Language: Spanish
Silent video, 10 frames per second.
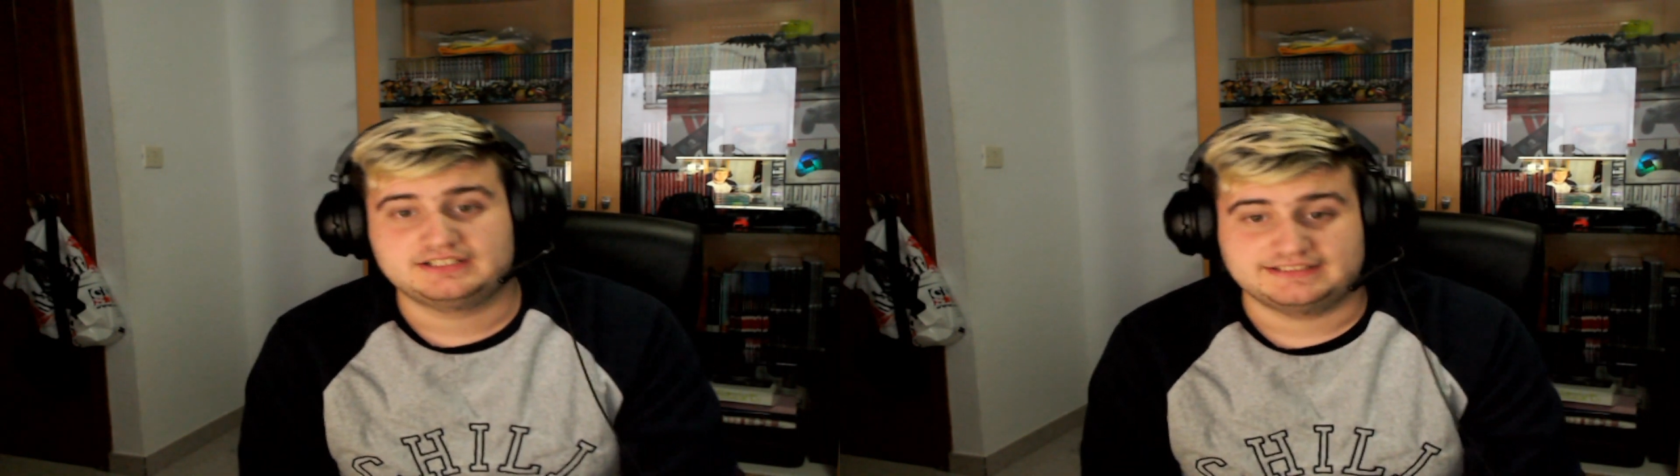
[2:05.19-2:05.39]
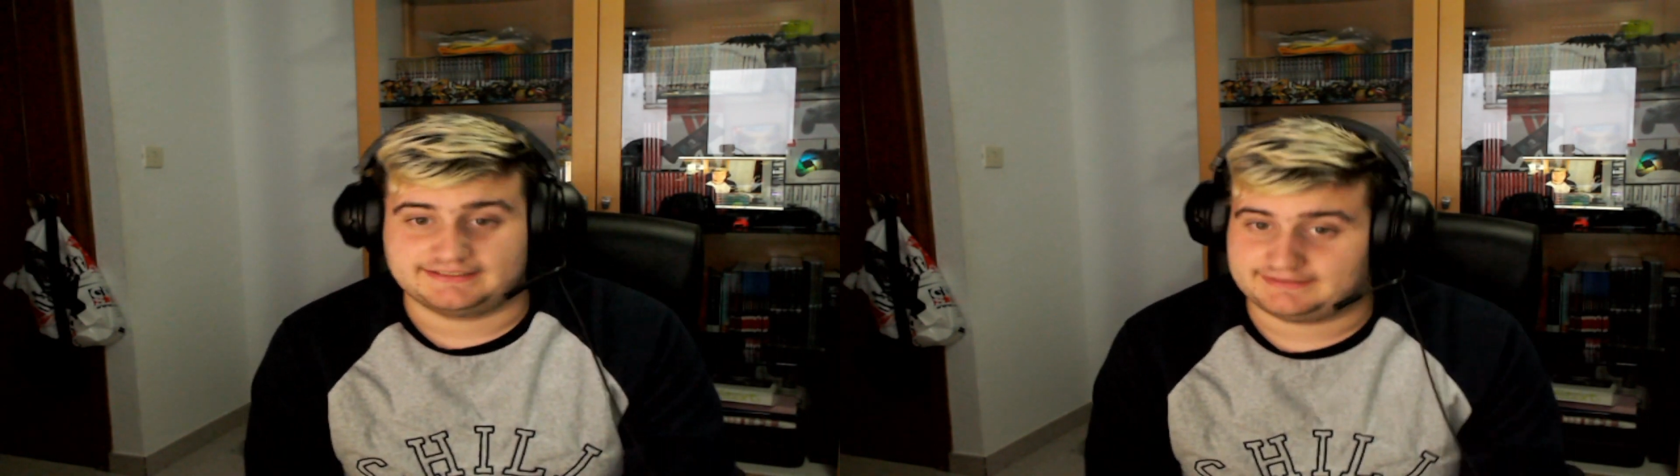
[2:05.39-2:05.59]

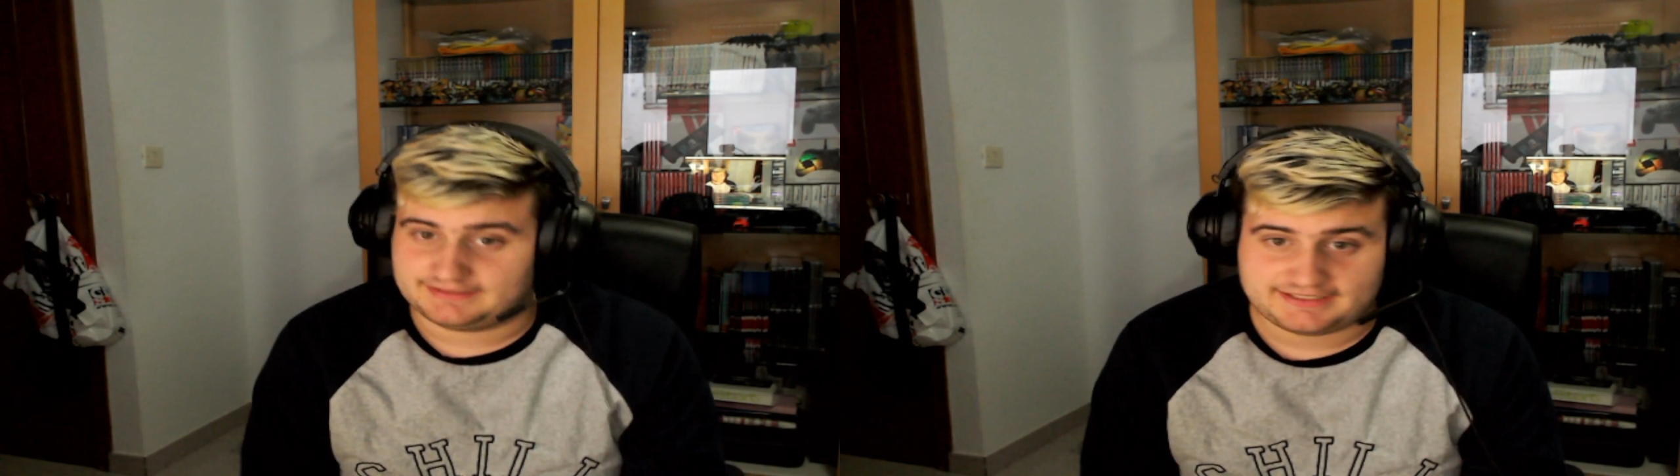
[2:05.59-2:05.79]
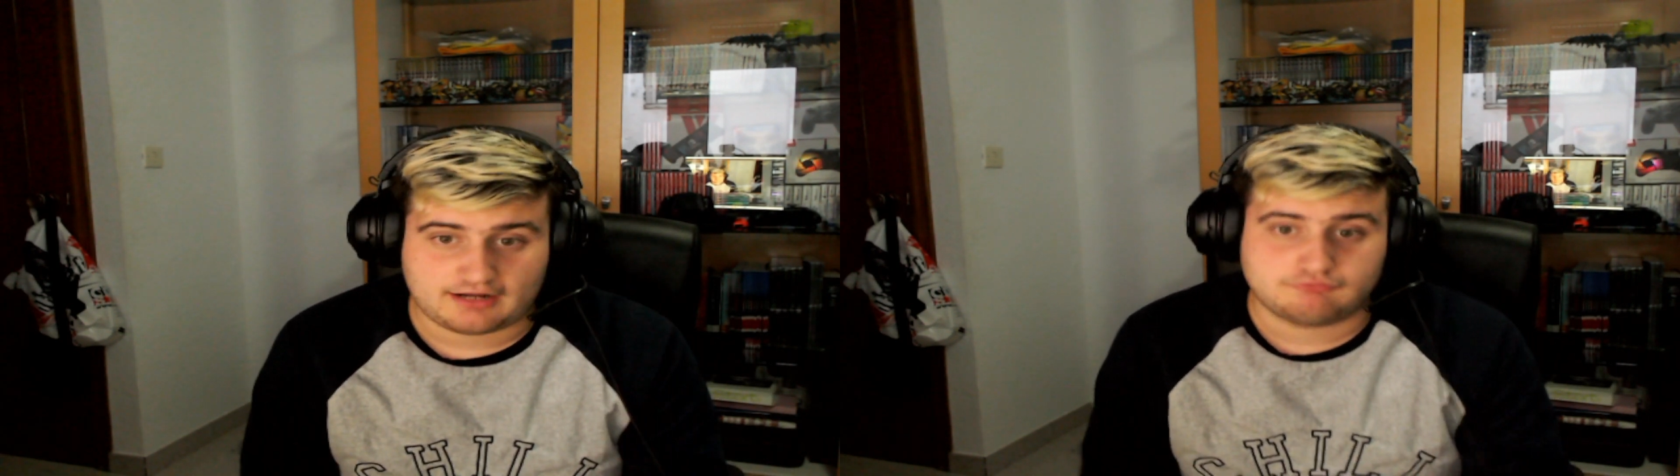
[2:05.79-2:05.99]
desde el
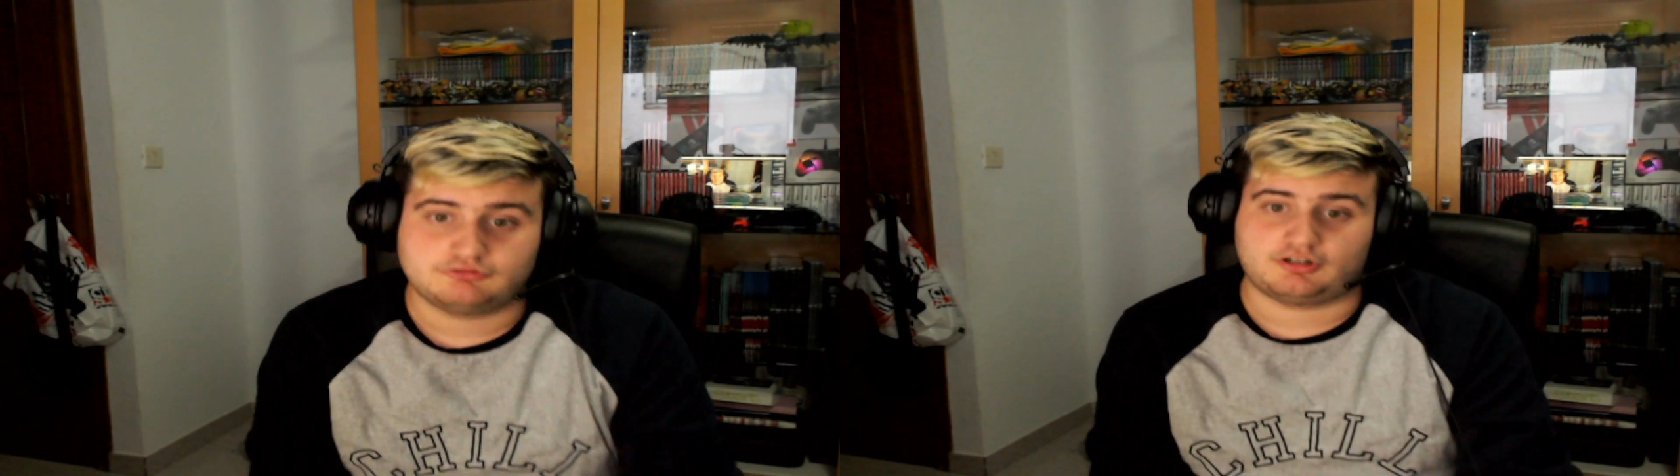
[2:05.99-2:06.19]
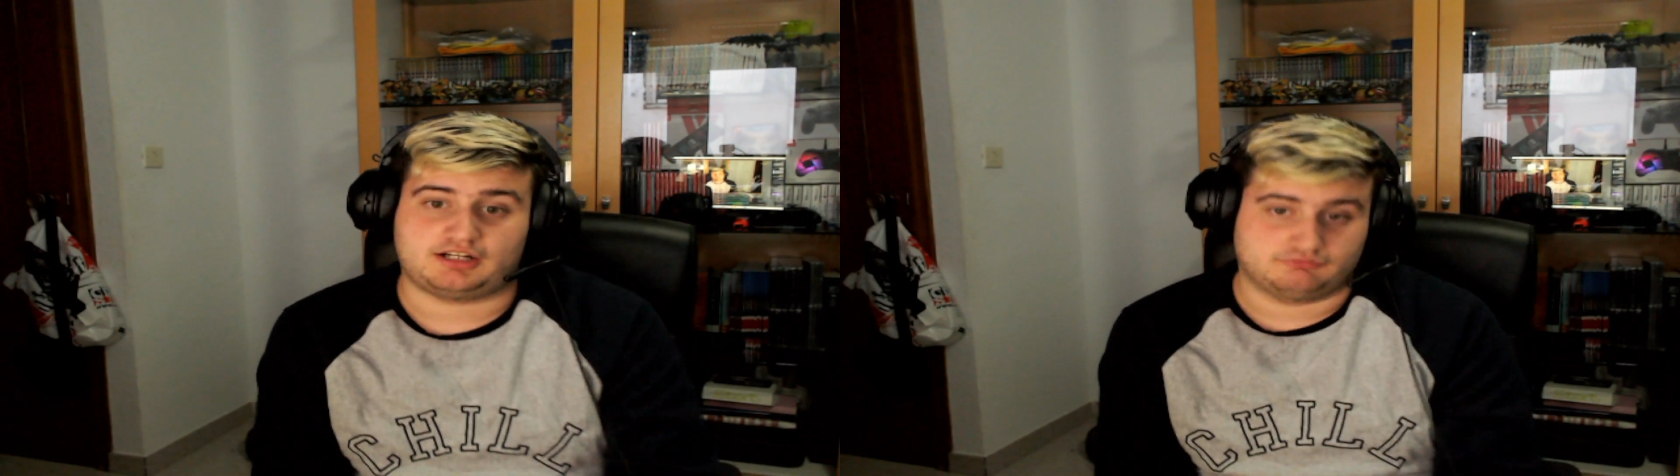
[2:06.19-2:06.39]
día
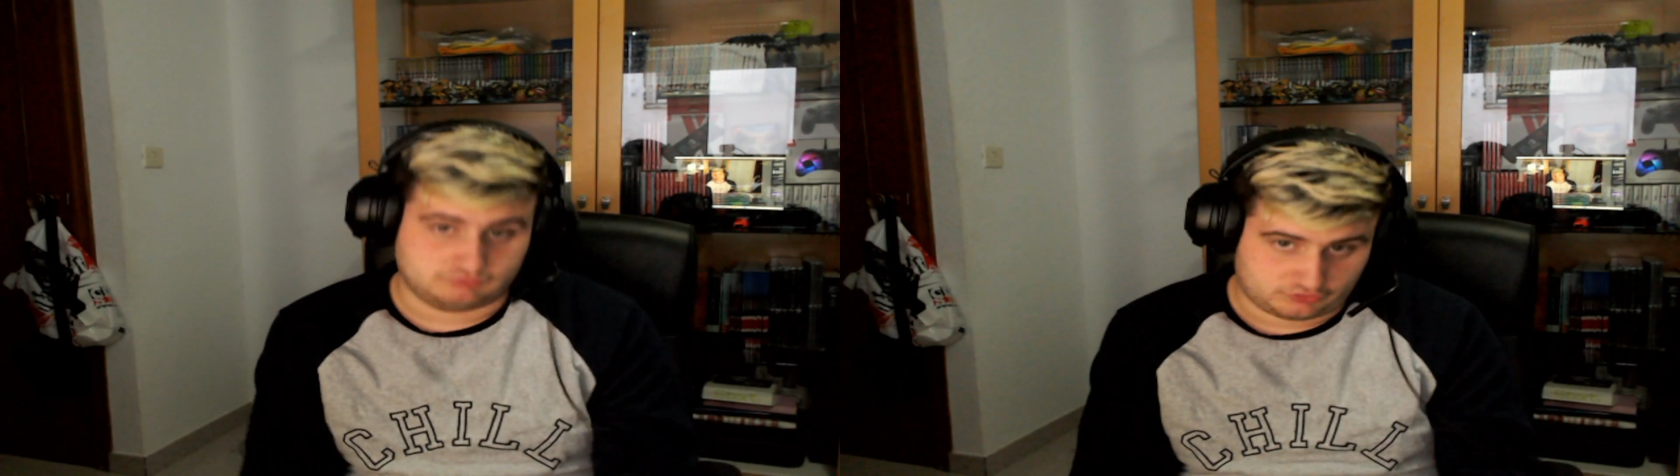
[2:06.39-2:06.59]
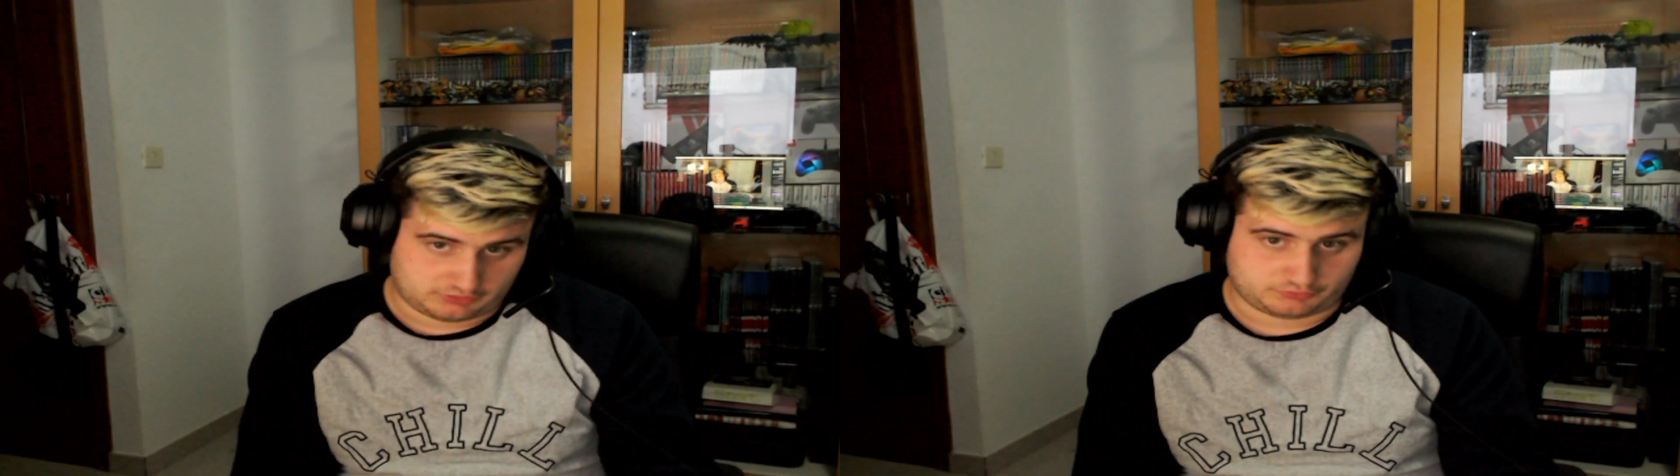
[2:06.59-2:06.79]
1,
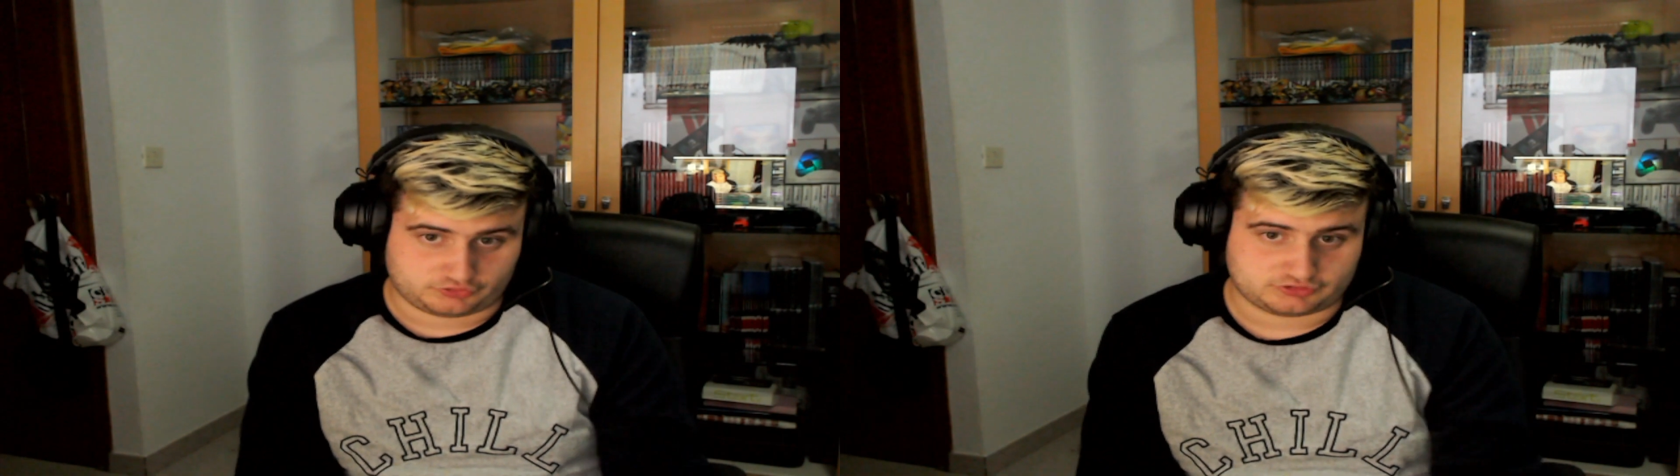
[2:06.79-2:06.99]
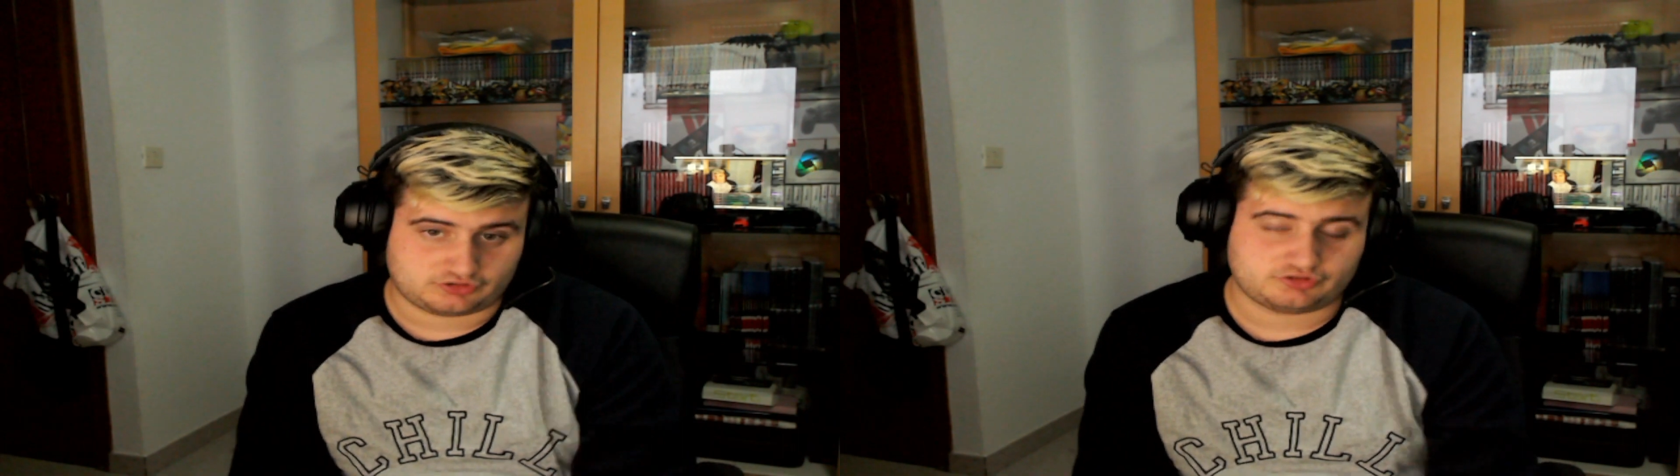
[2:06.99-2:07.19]
algunos de
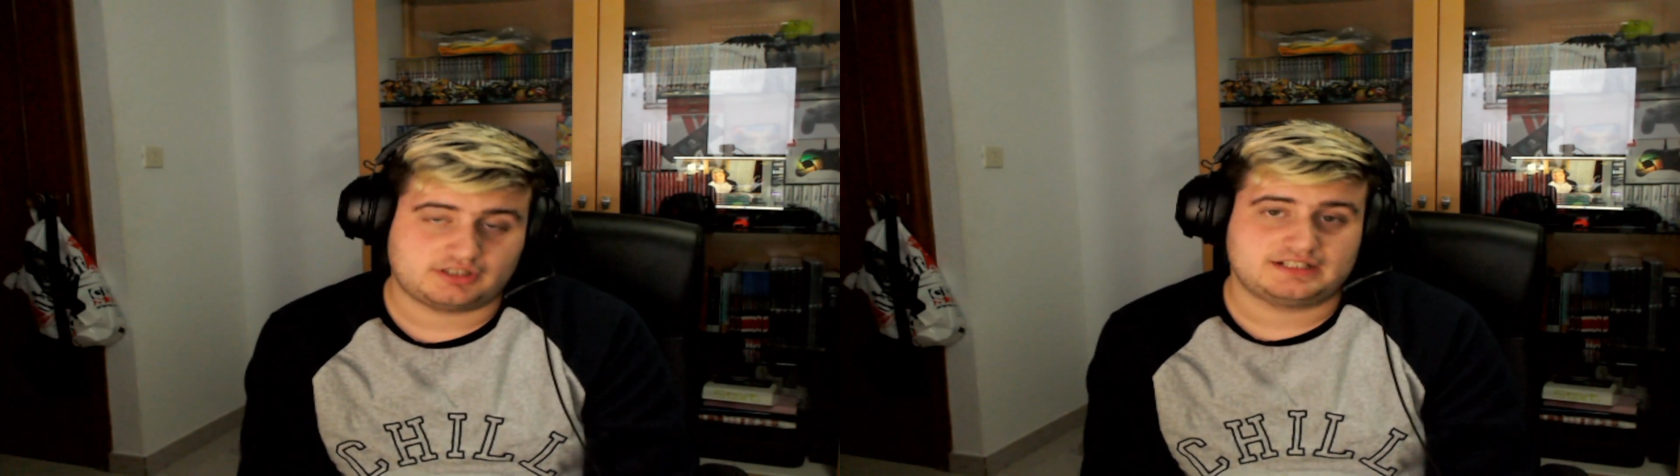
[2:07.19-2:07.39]
vosotros,